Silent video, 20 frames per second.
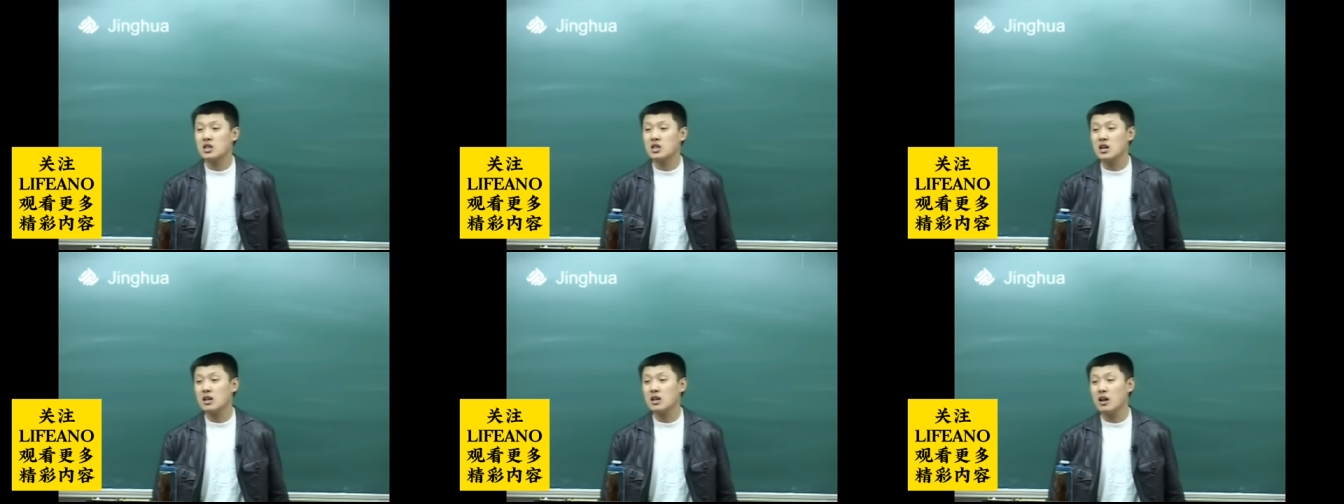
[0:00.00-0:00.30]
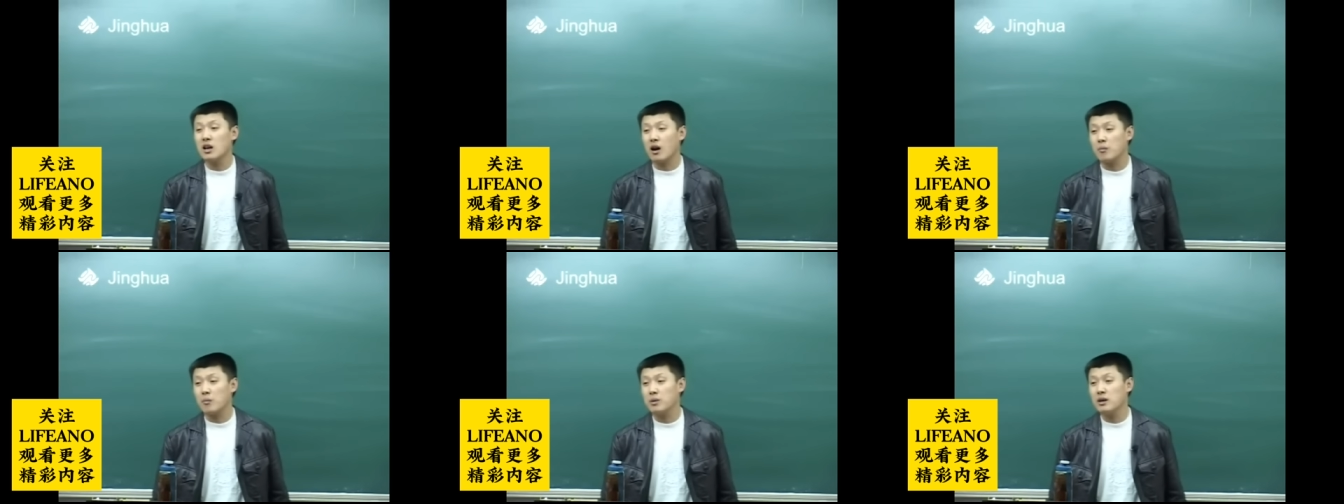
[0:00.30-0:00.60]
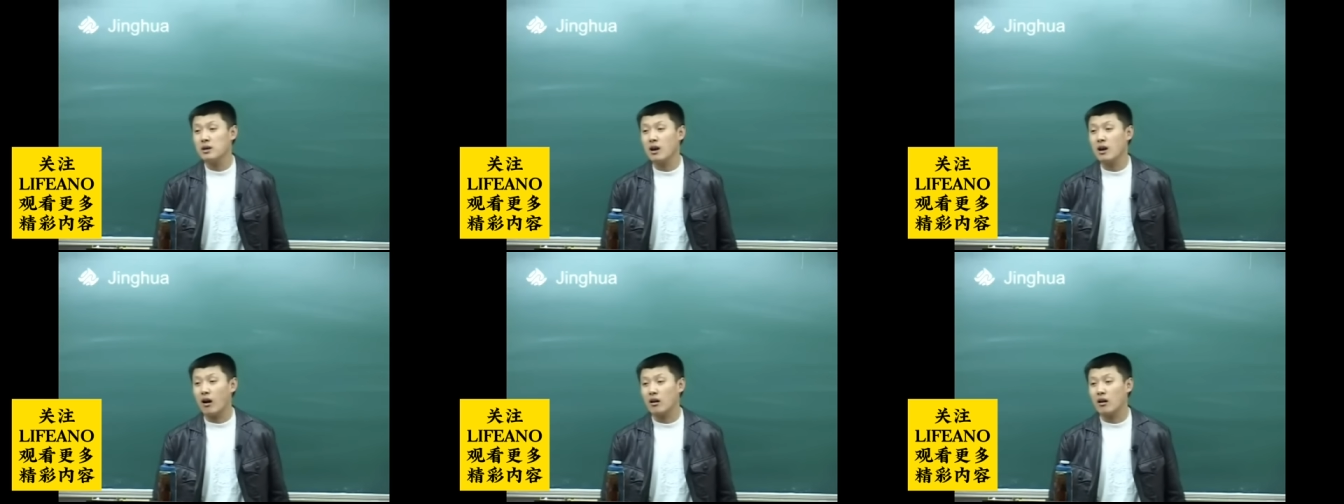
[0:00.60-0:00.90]
睁一眼
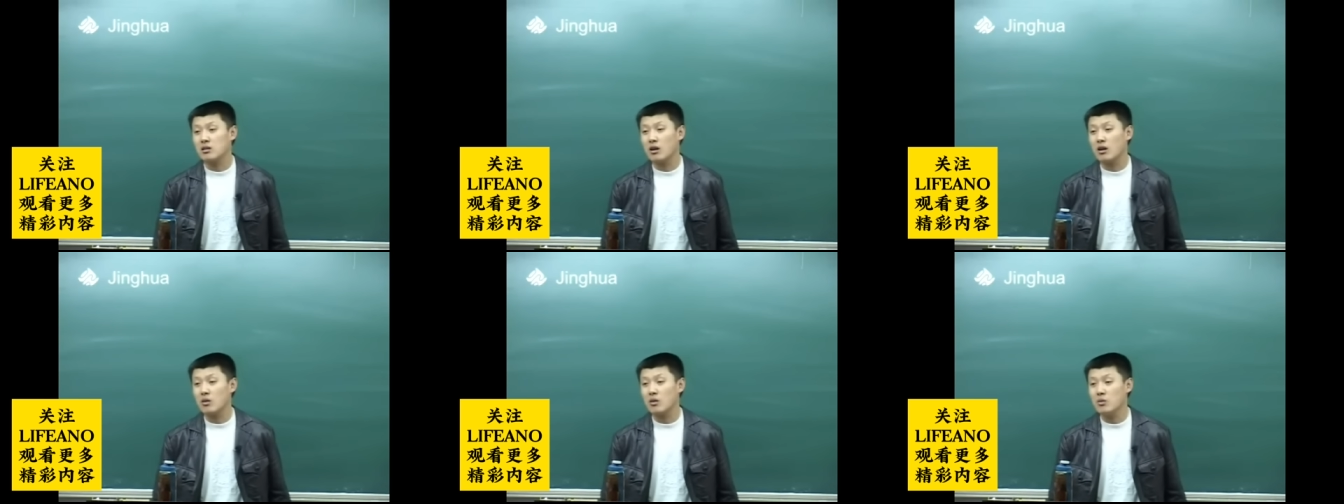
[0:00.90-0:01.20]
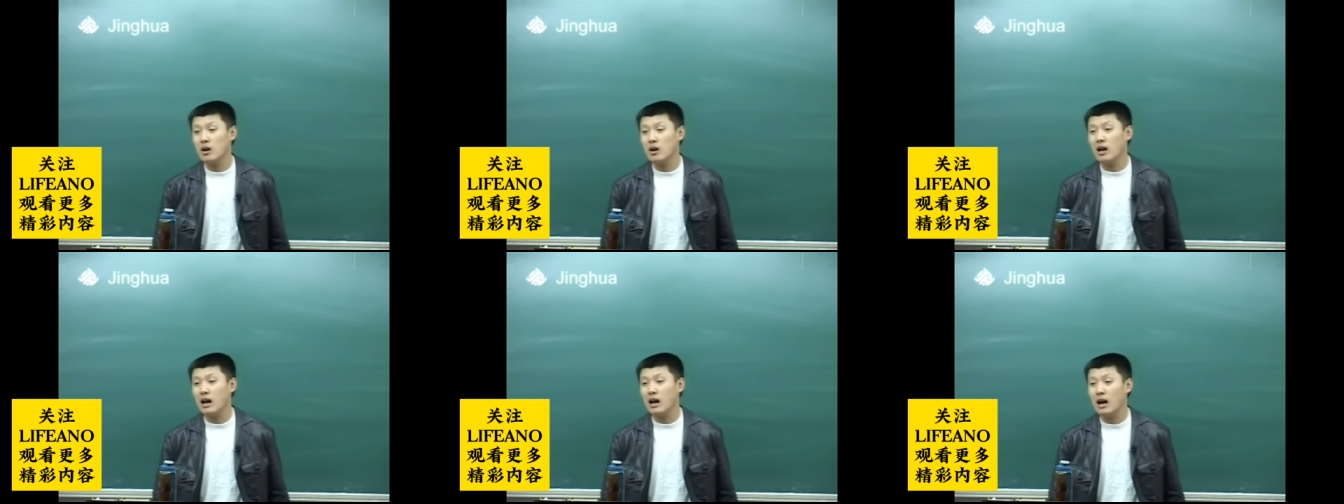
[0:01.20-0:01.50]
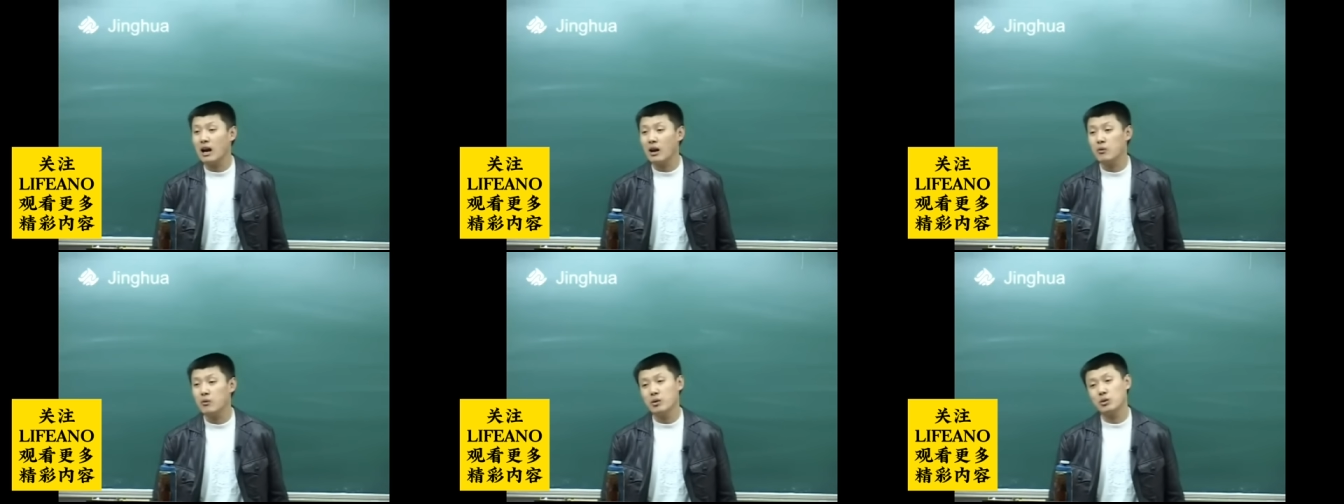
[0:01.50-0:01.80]
闭一眼的事儿越
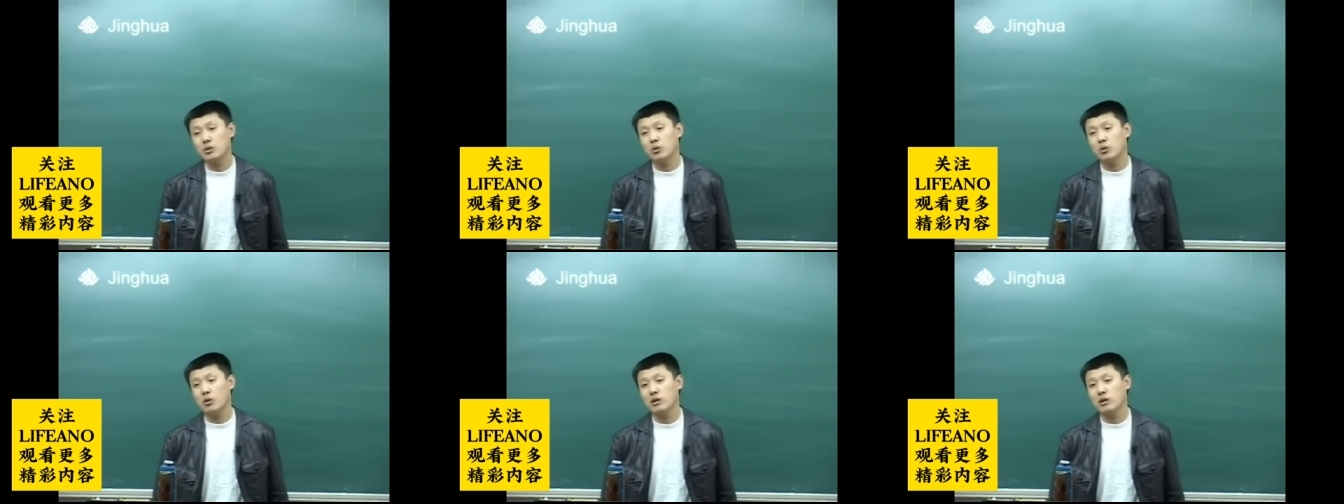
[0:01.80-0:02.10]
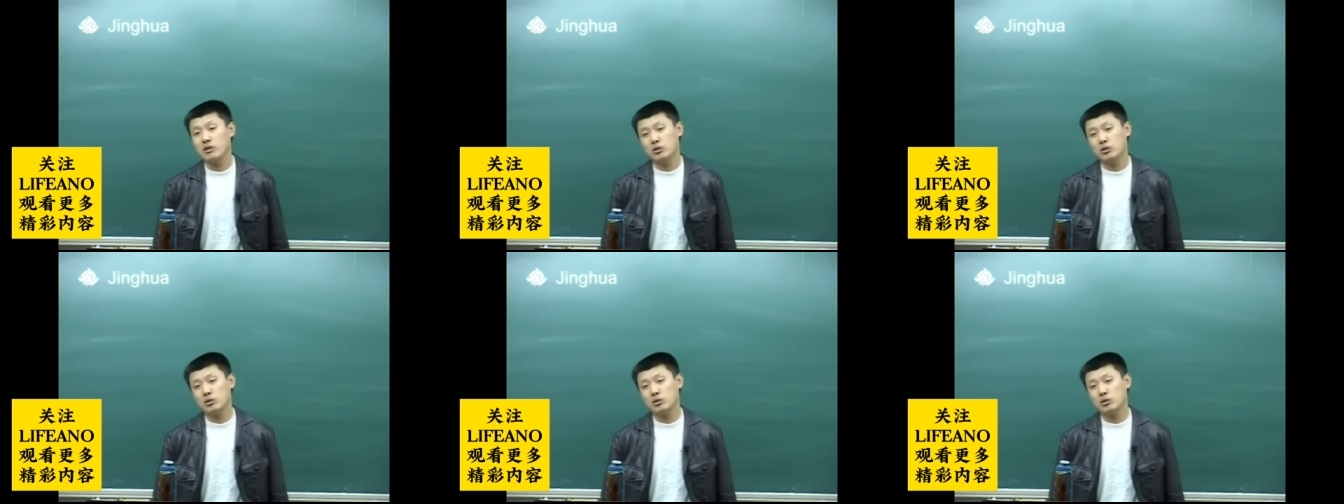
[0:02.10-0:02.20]
来越多，